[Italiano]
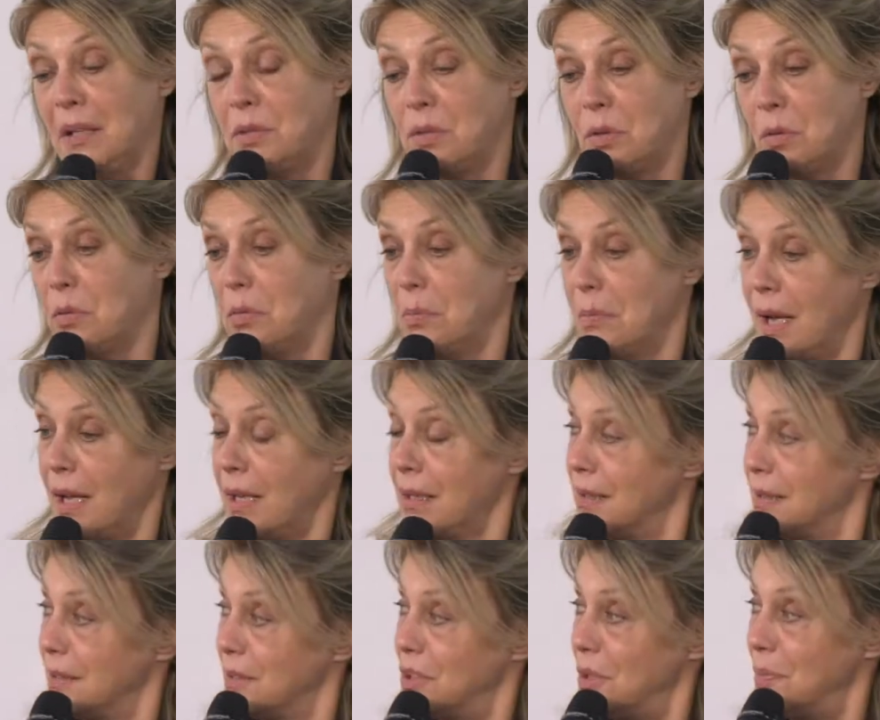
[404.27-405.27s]
insomma,
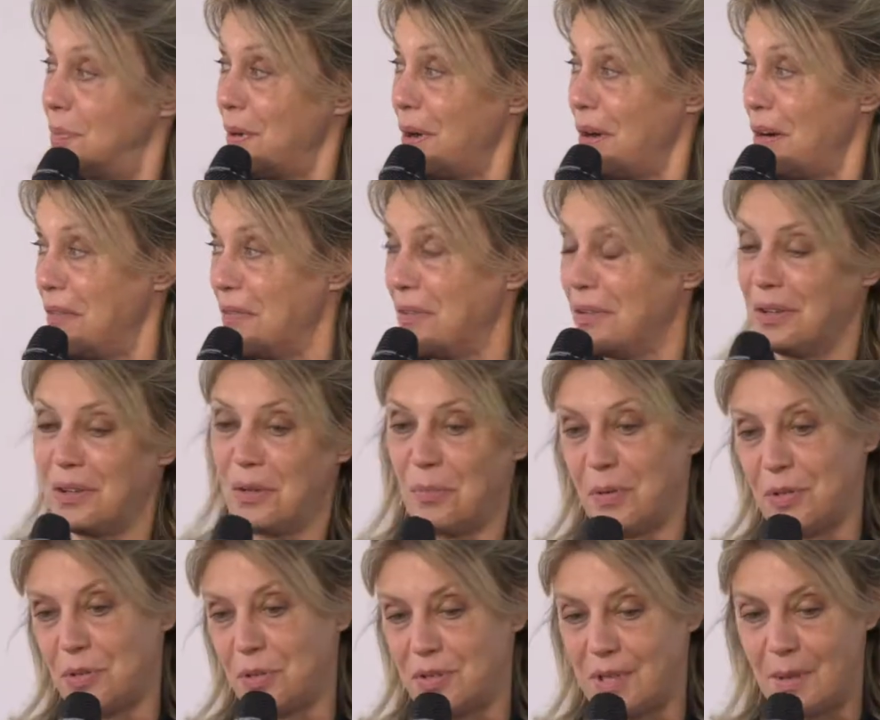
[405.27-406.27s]
ci provo, io
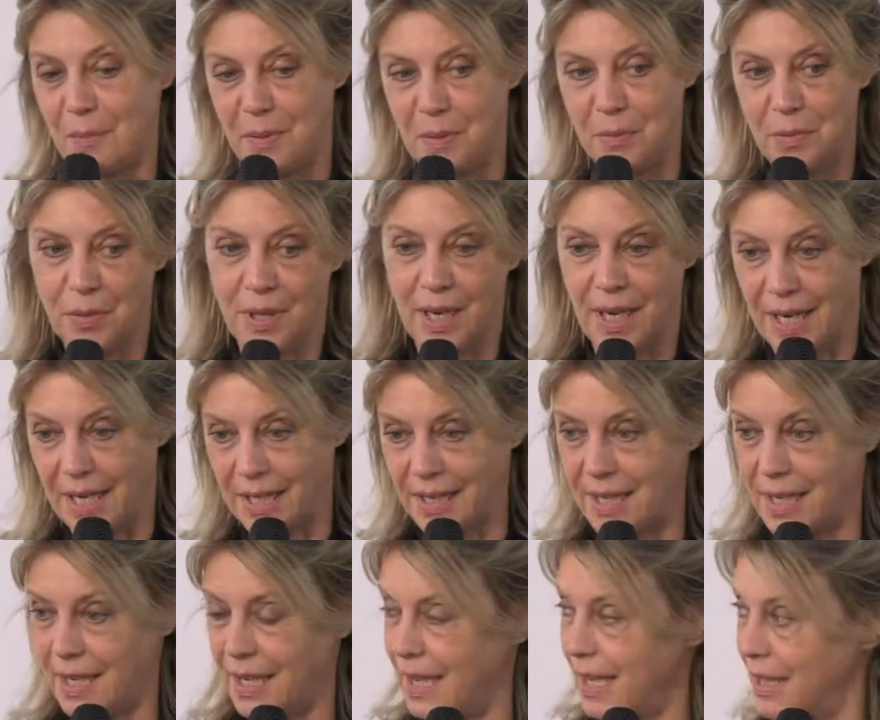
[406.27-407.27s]
poi ho sempre il mio
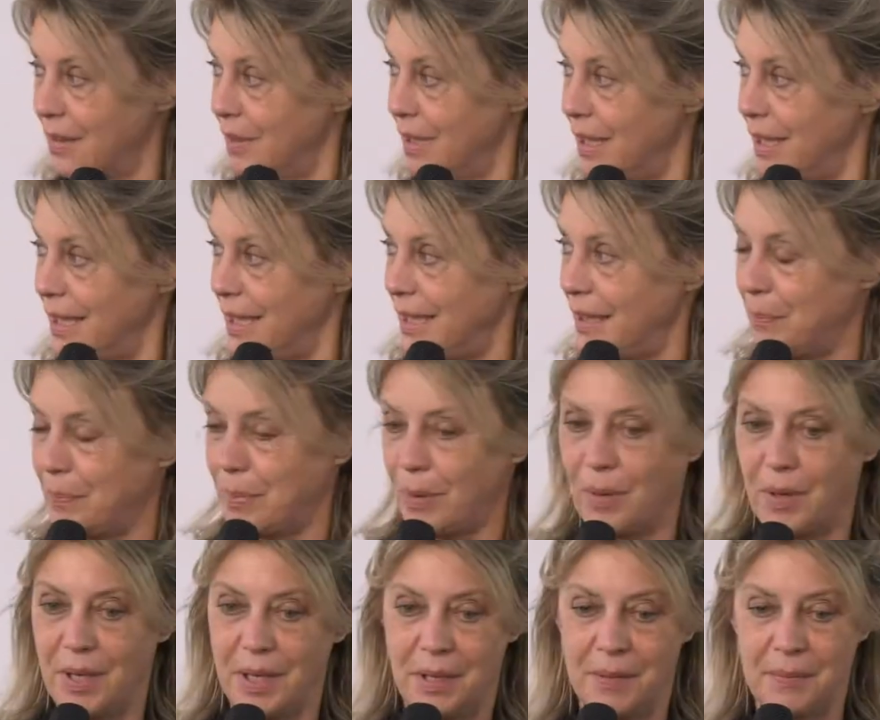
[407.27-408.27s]
carattere, eh? non è che
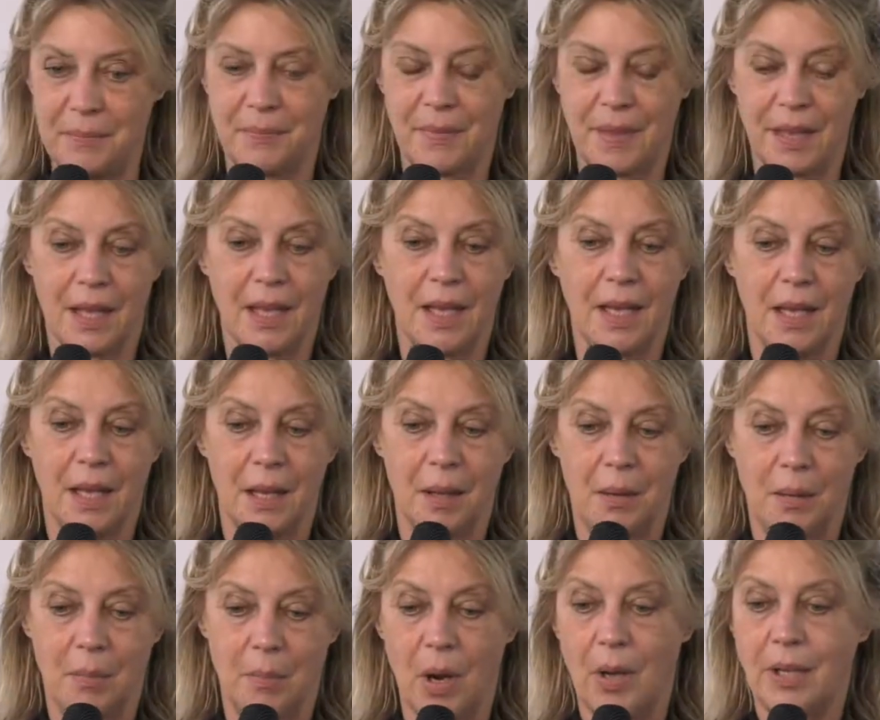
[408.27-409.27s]
poi...
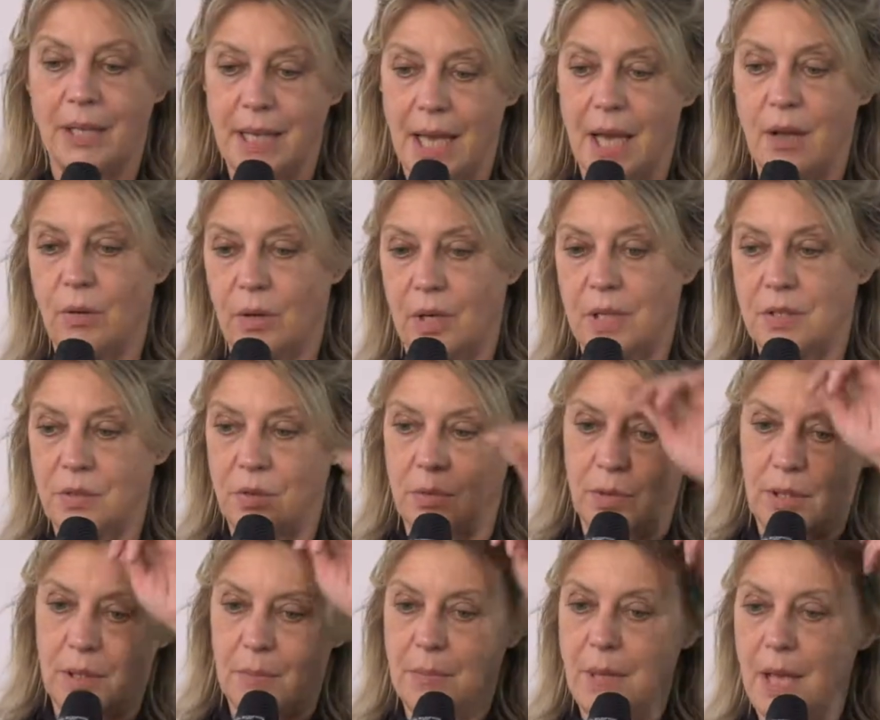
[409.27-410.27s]
Però è chiaro che
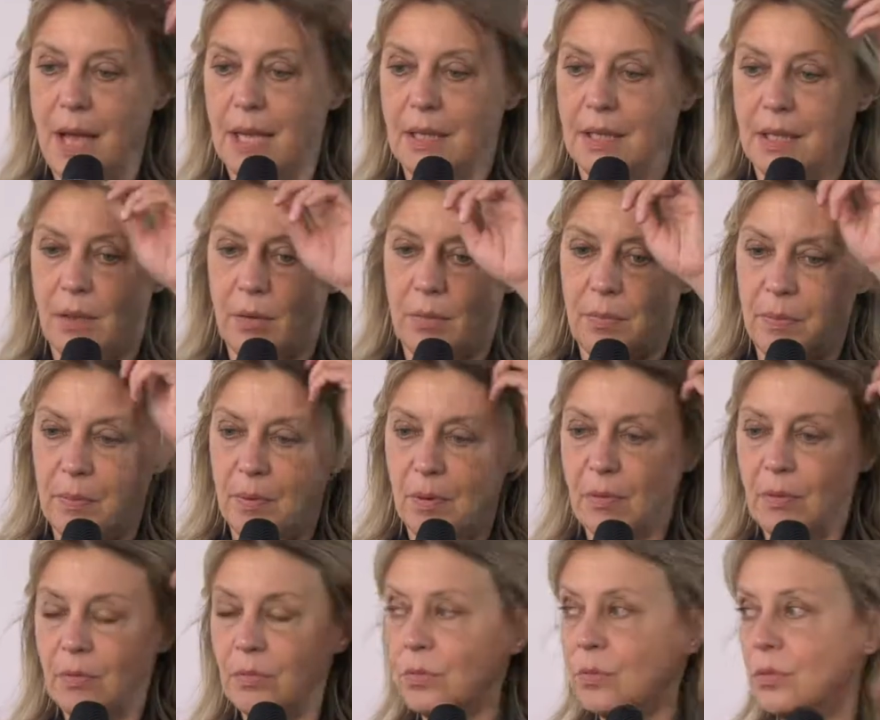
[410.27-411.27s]
sono cambiata, ho,
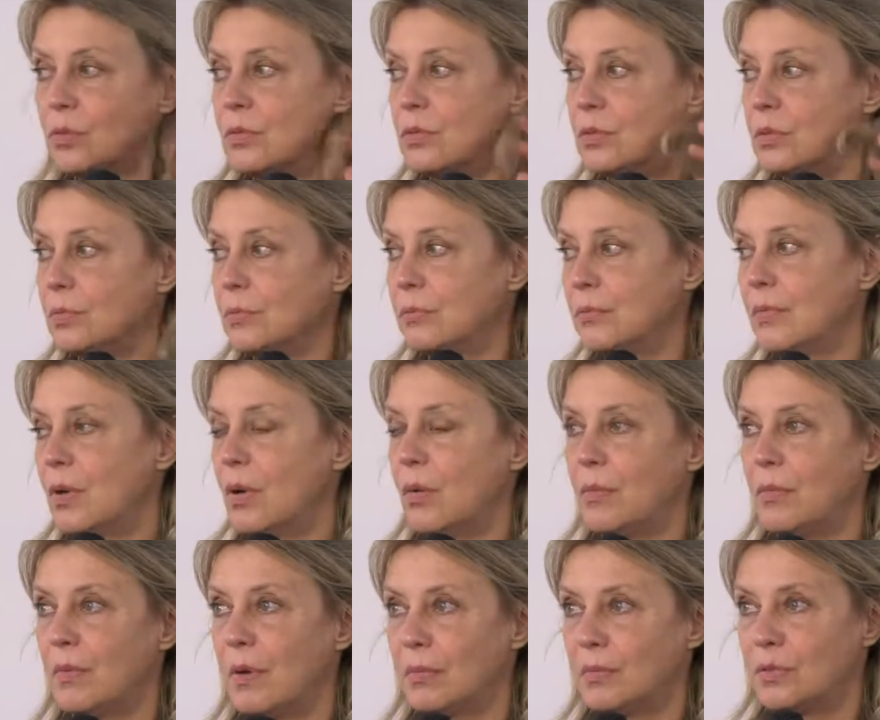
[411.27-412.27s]
ho, ho,
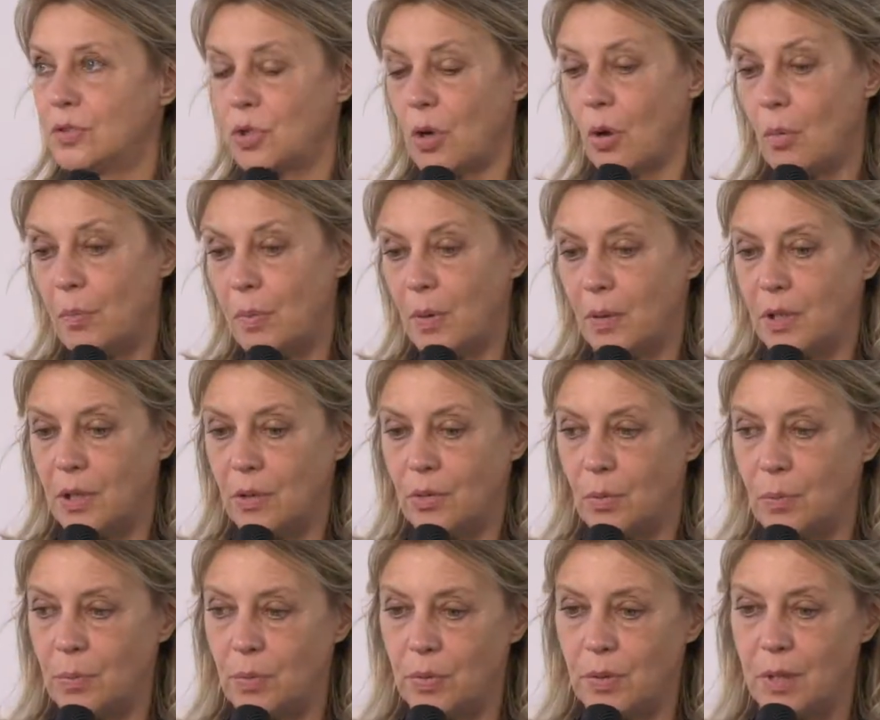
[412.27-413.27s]
ho un
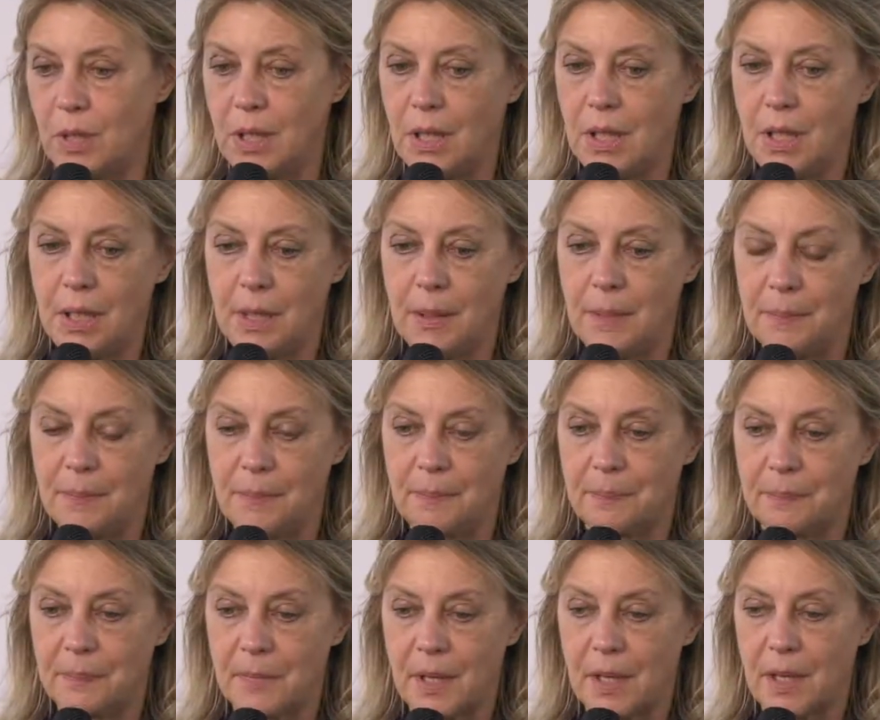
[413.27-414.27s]
pochino più di
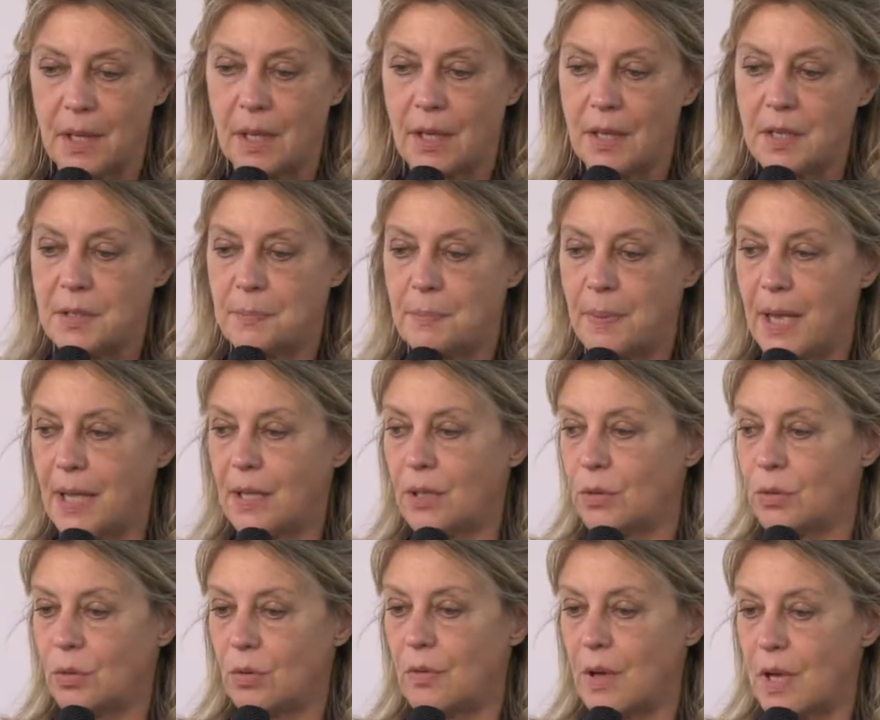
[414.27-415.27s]

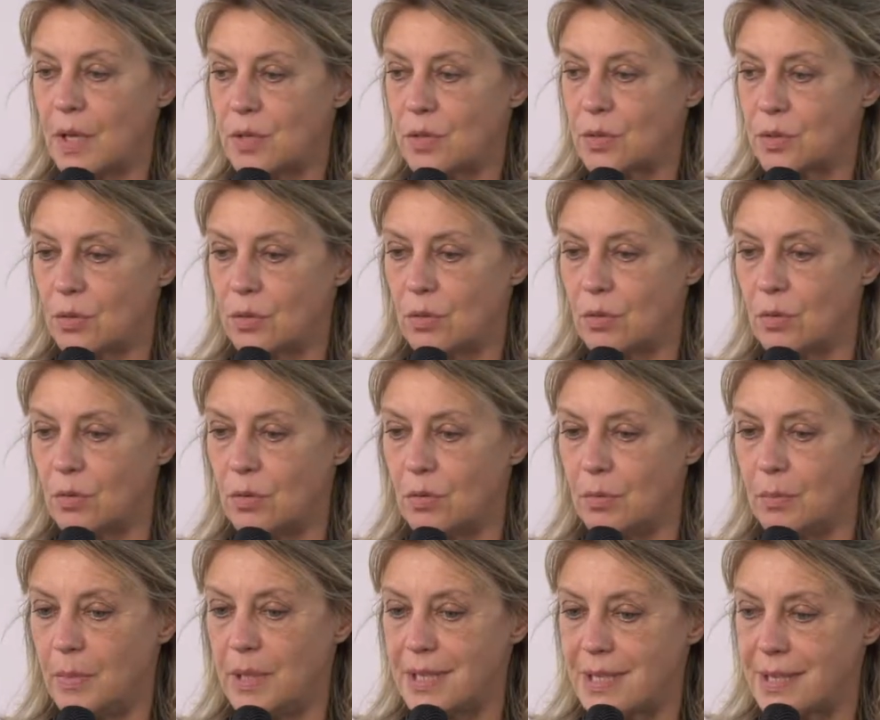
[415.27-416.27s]
rispetto verso
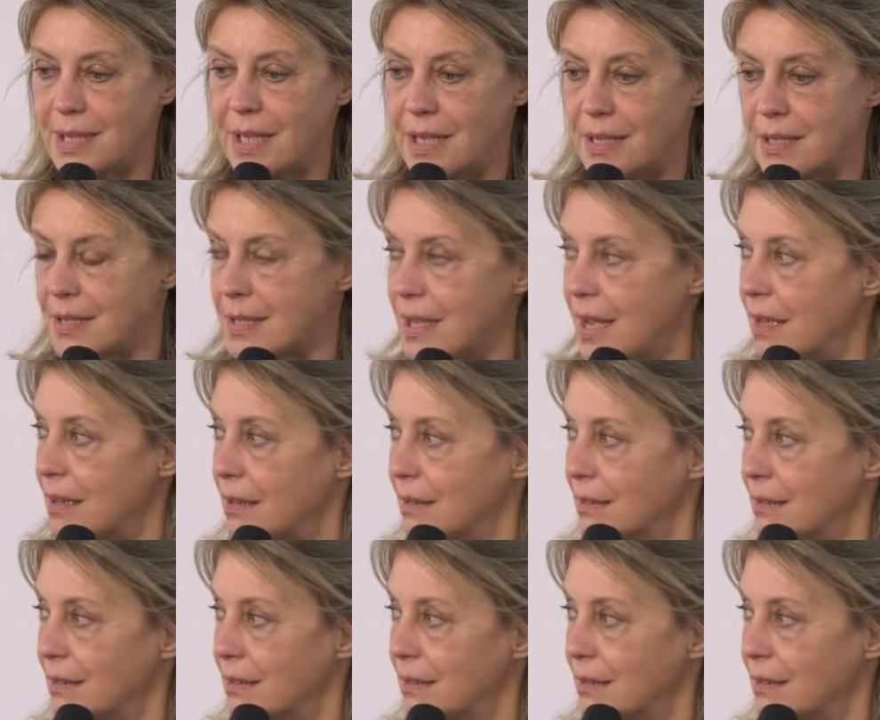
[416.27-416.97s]
me stessa,